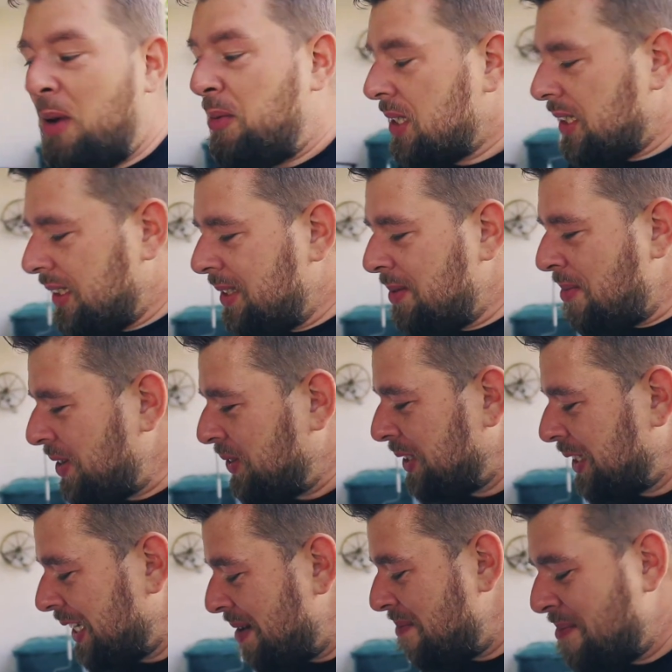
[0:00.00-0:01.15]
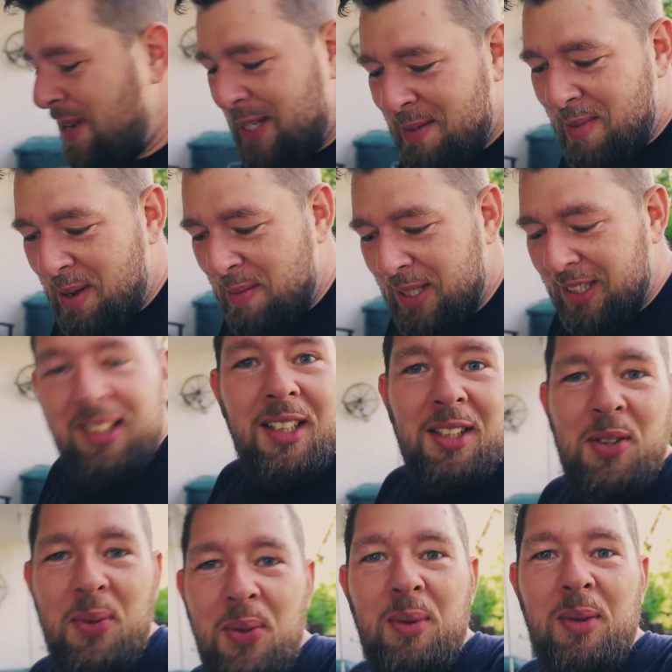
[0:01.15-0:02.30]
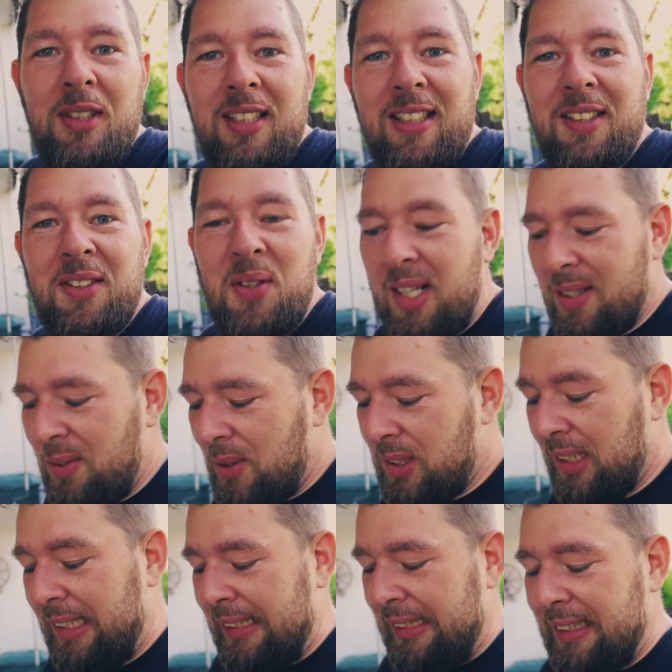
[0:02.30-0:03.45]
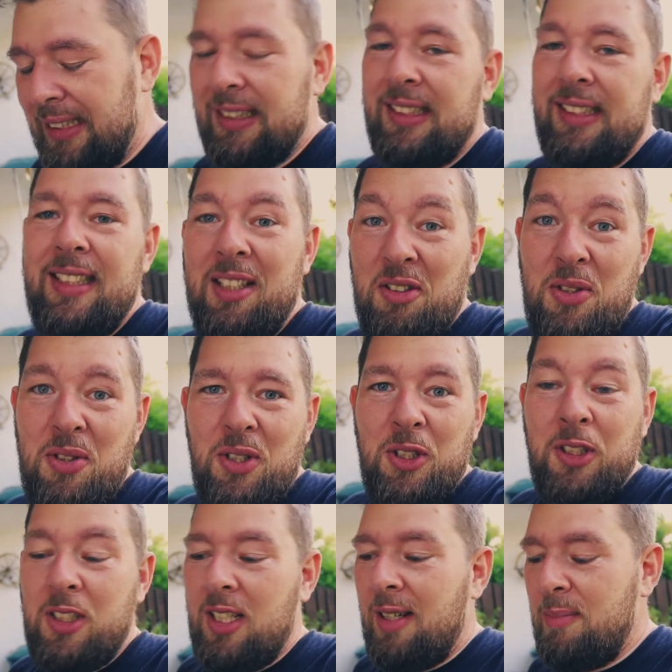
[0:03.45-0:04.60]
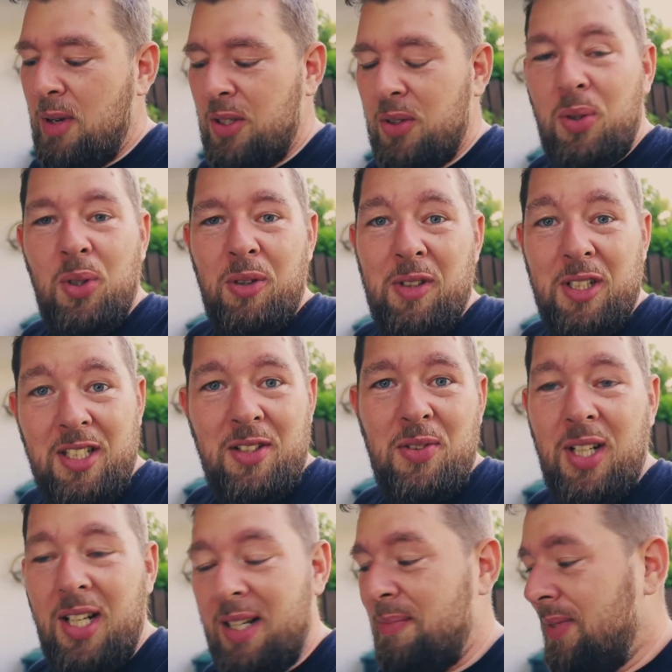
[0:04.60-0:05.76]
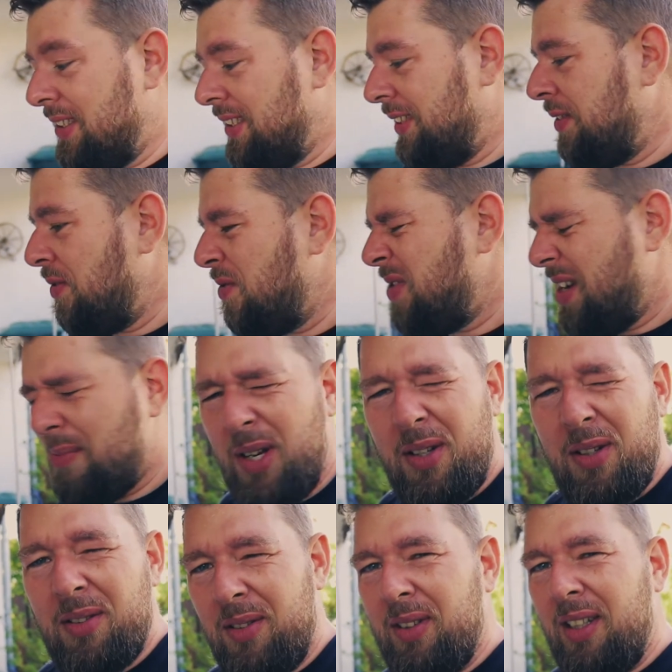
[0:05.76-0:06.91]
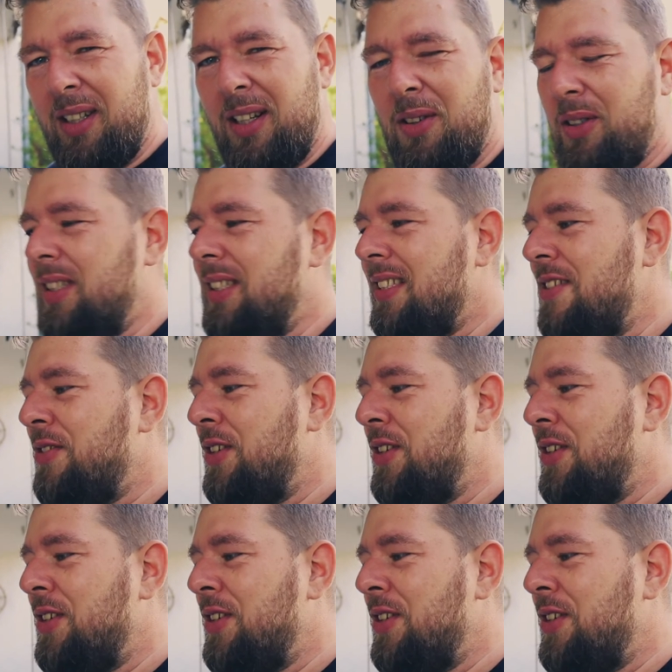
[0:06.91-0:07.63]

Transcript: ob ich da nicht mal so einen kleinen Battle mache mit anderen YouTubern, die ich so angucke, äh, die auch Nerdshirts haben. Mal so gucken, was die so haben. Äh, Wäre mal auch eine Idee